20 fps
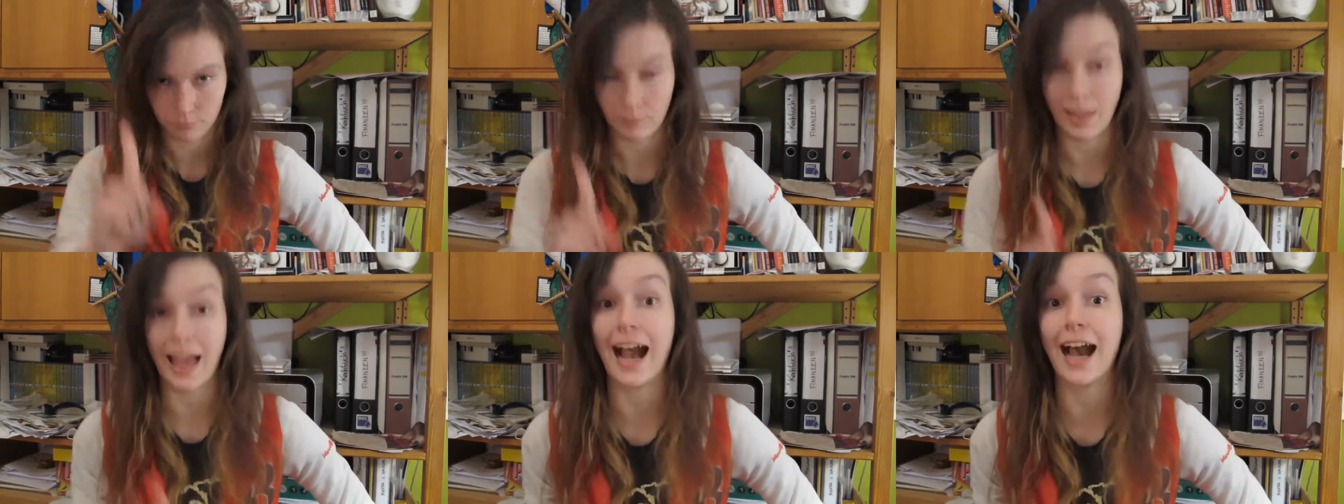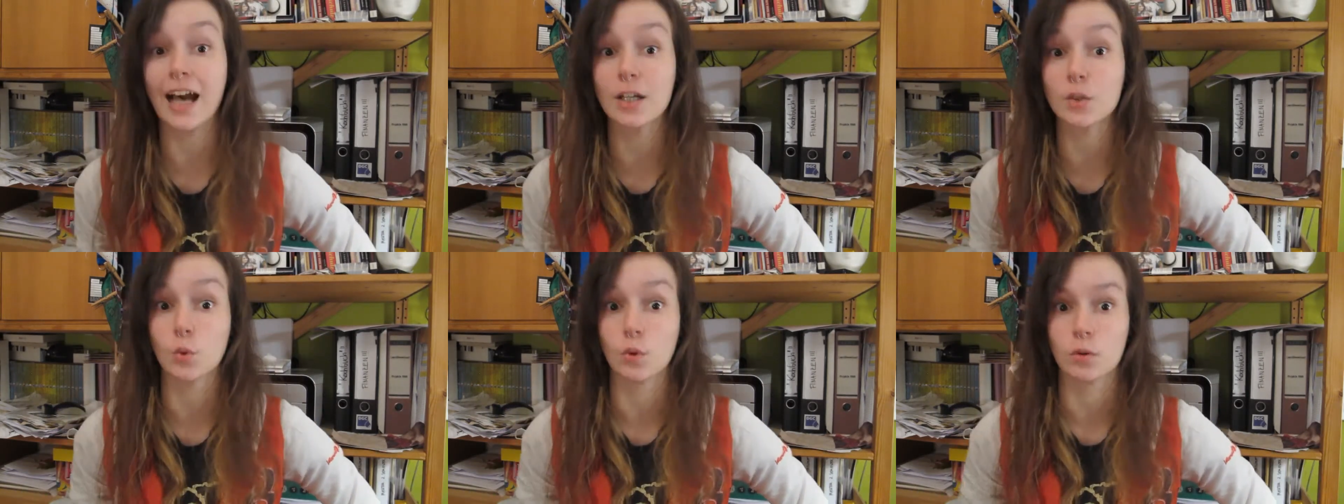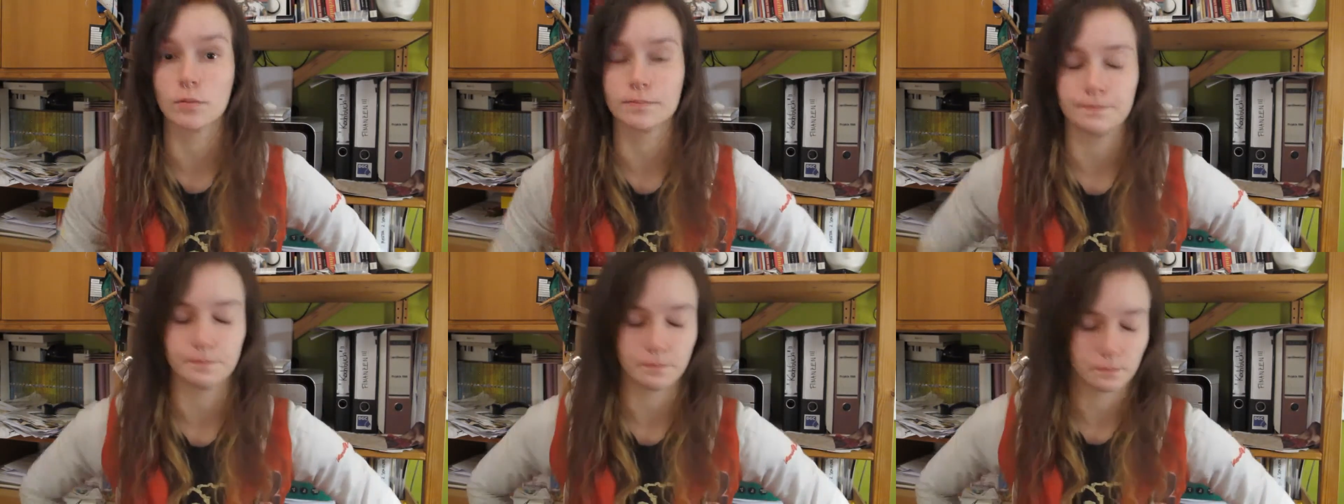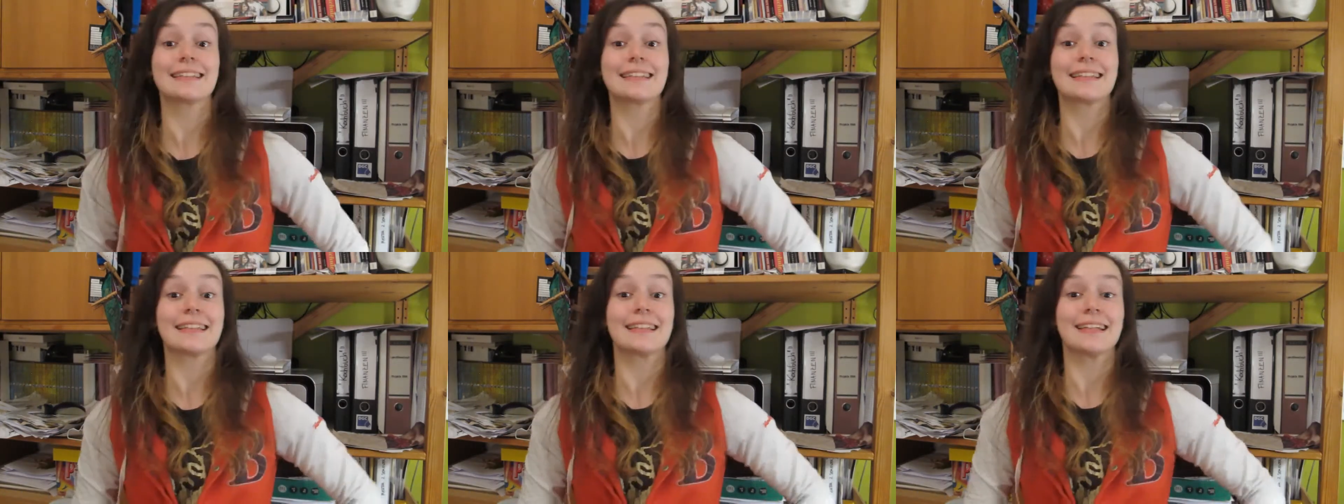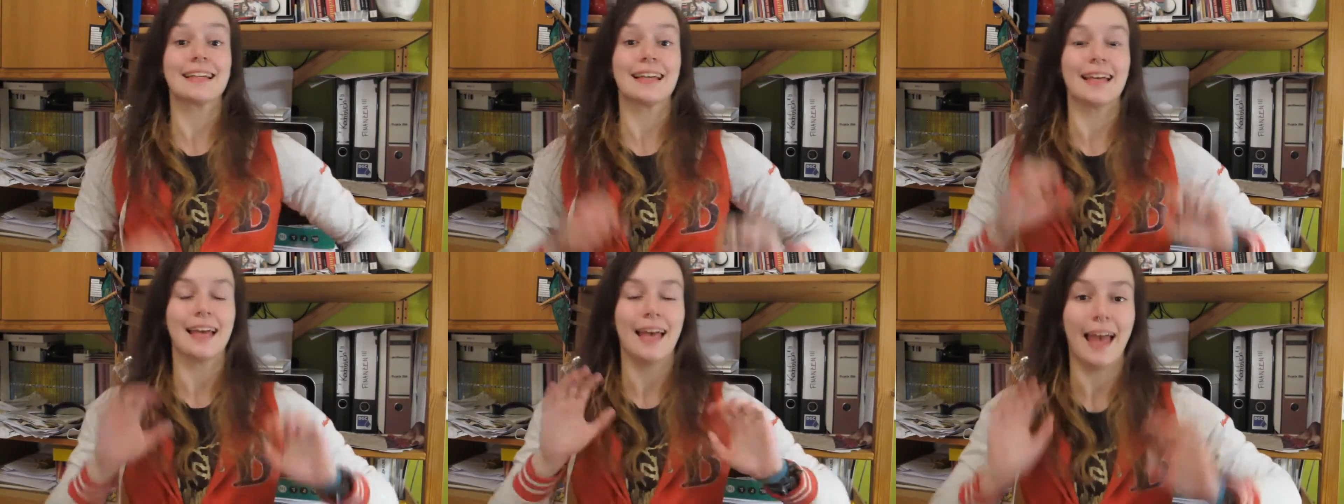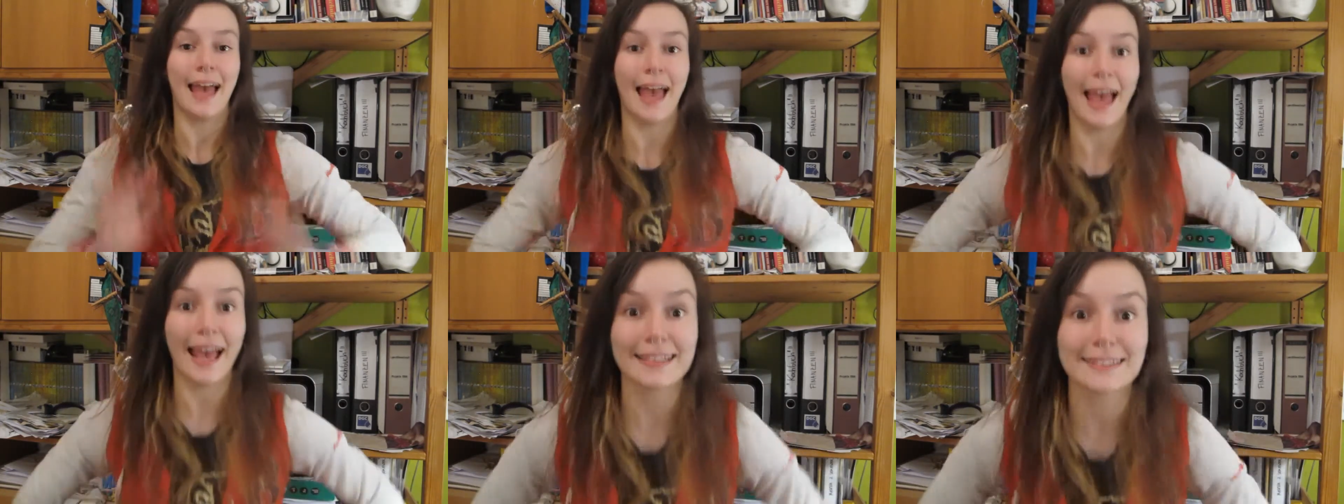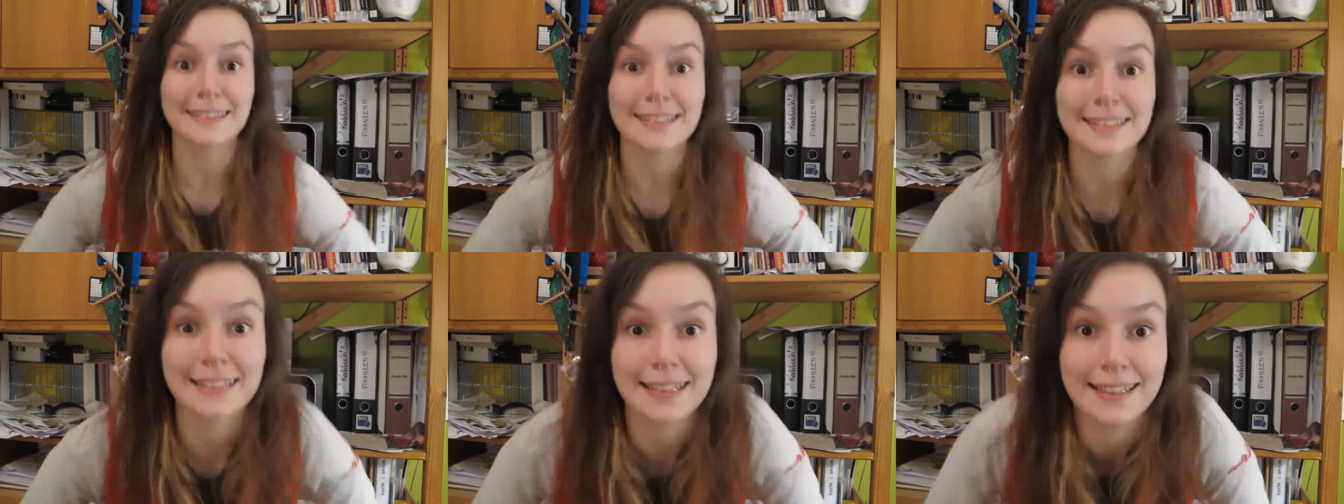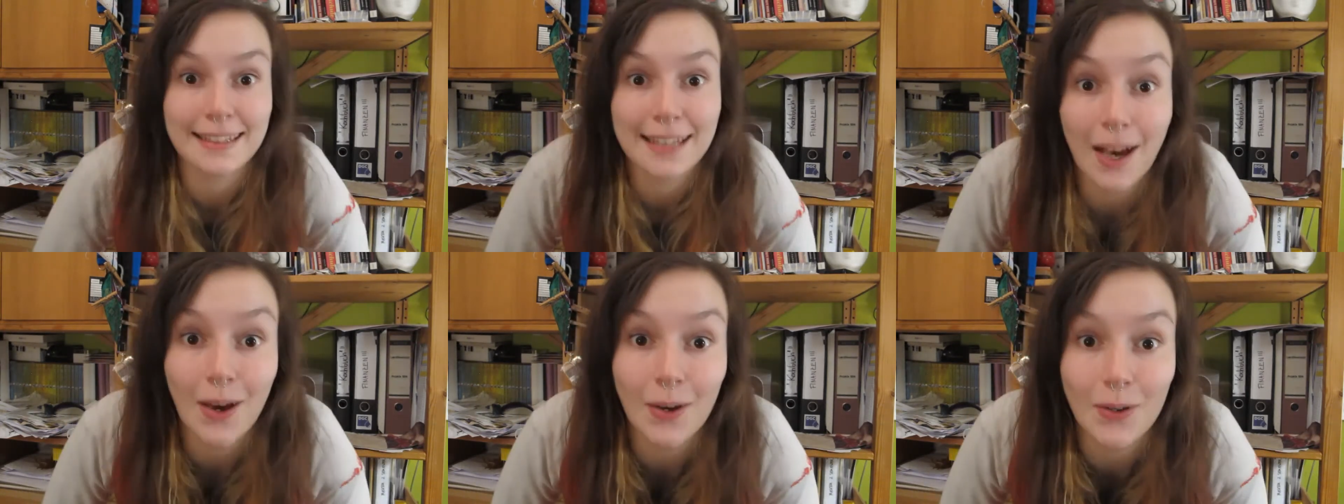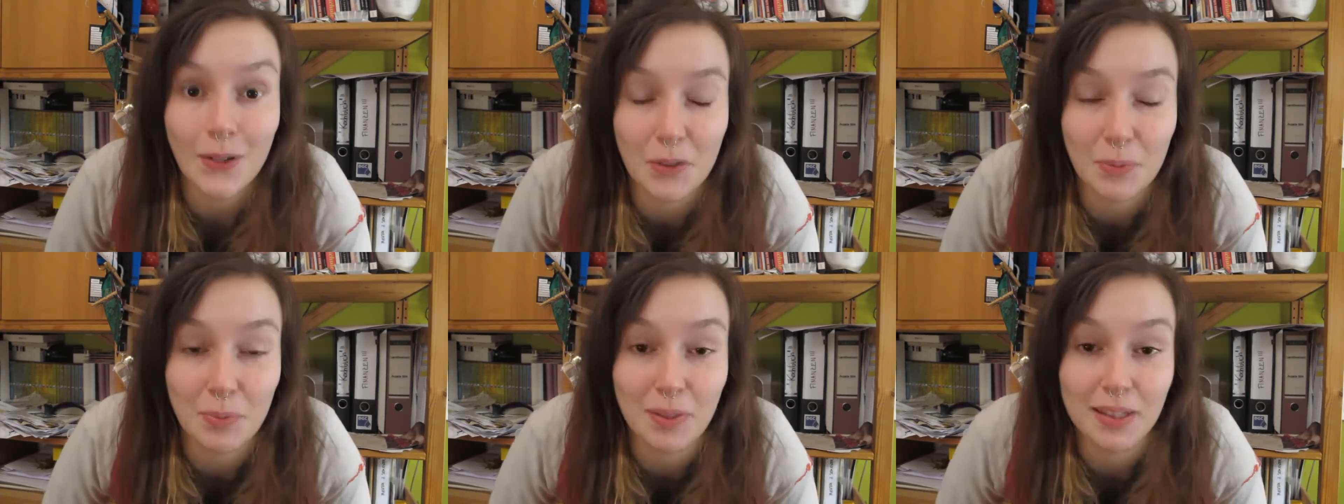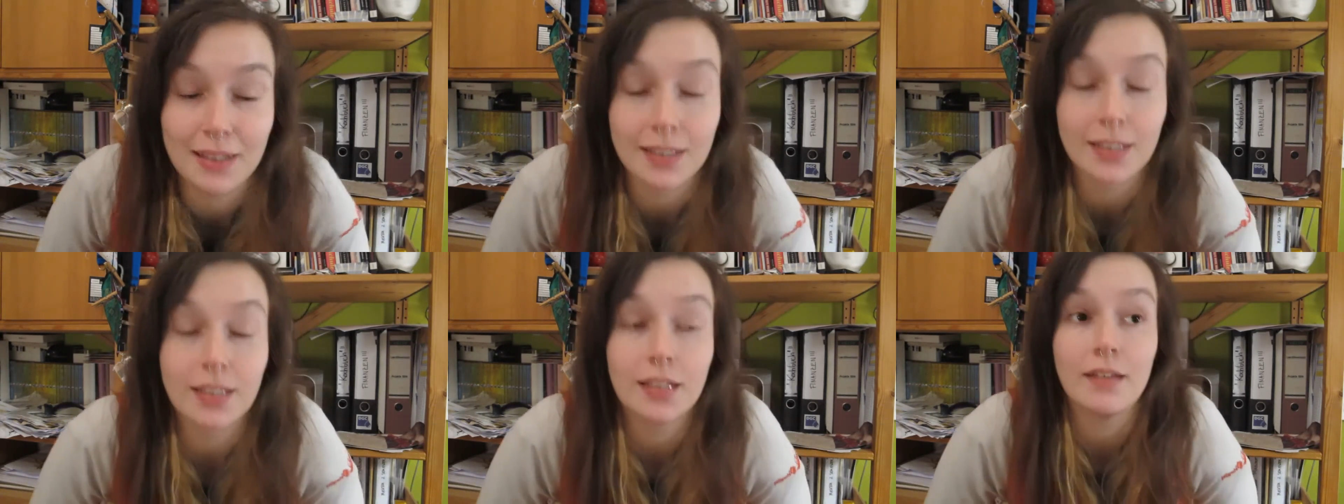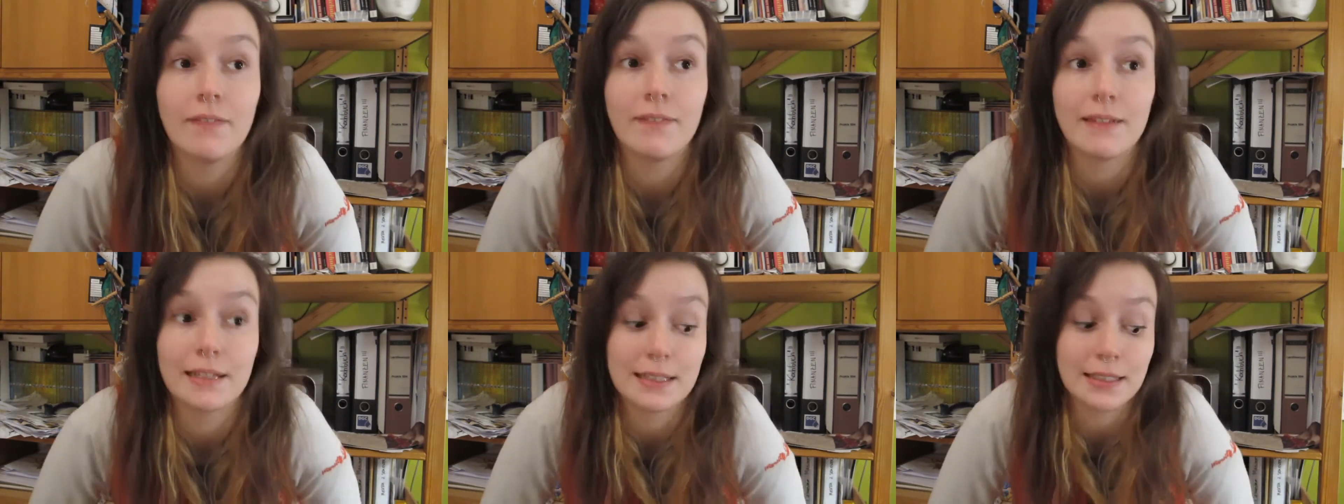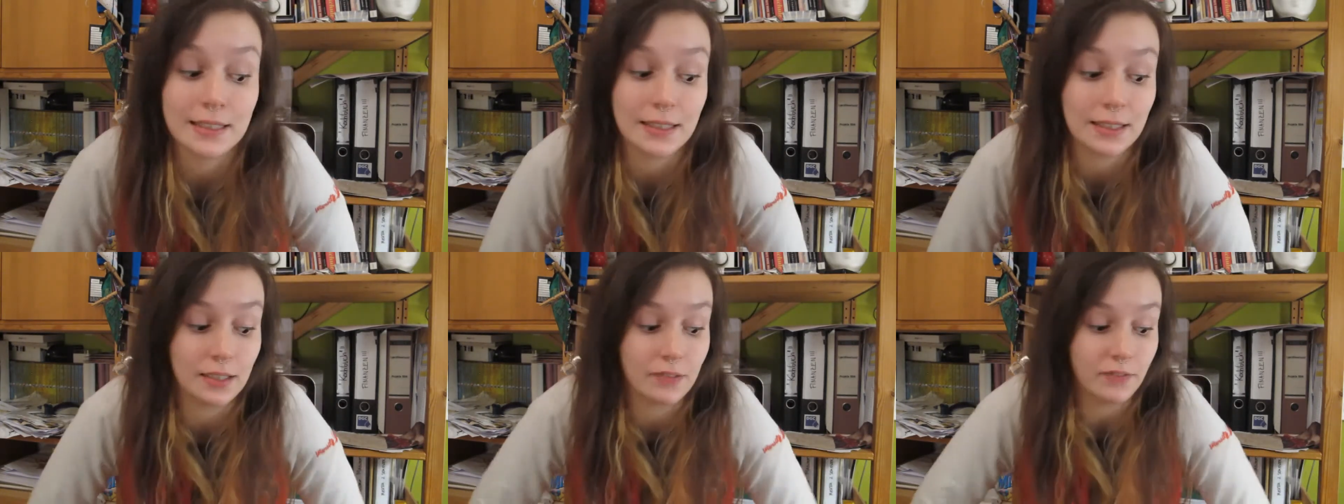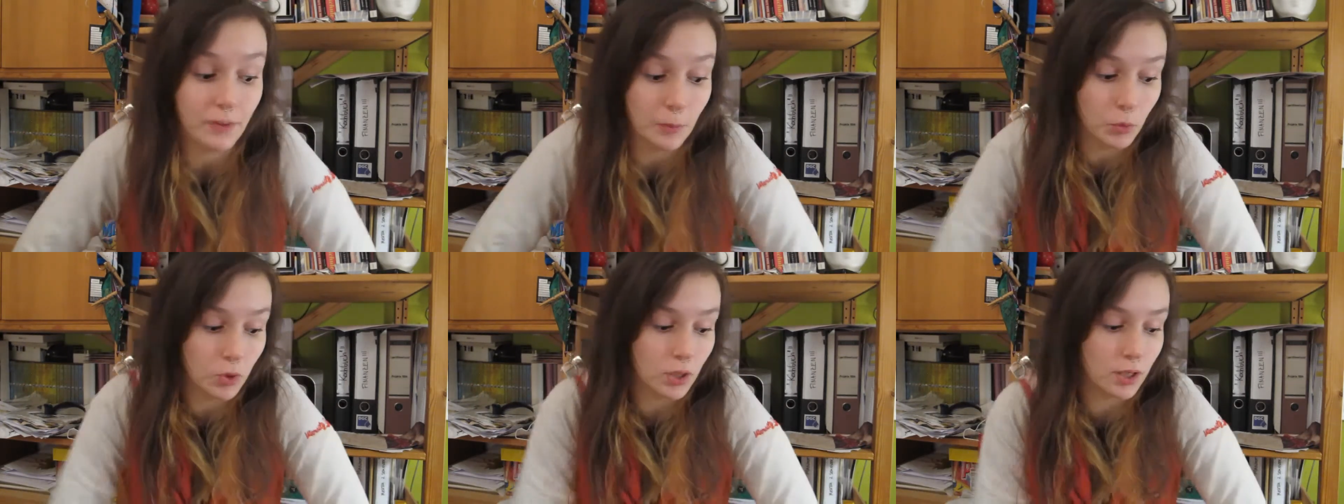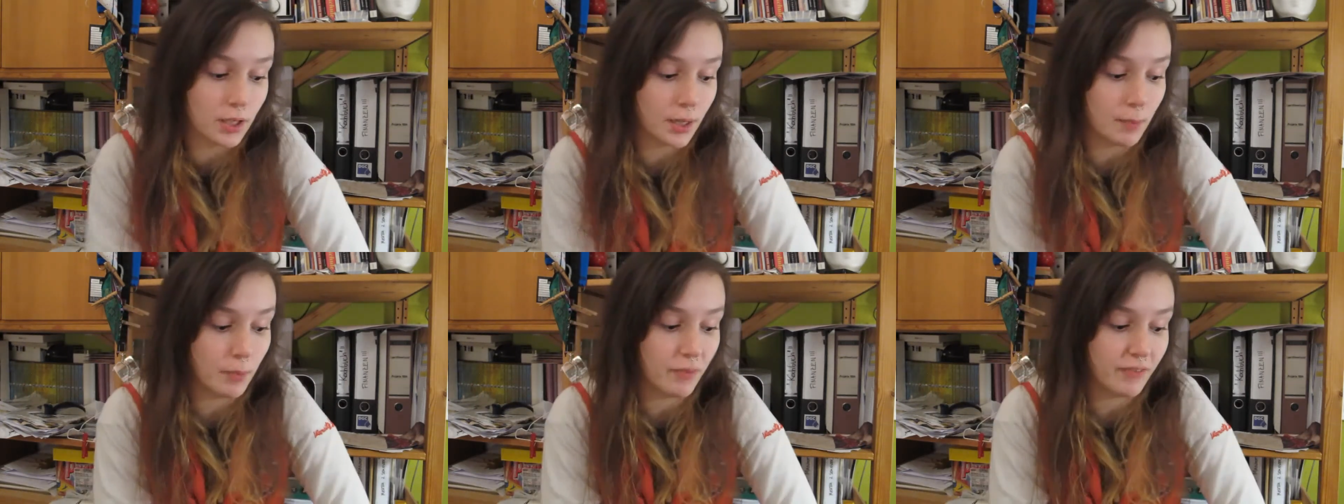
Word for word: Achtung. Es ist genau das passiert, was ich vermutet habe,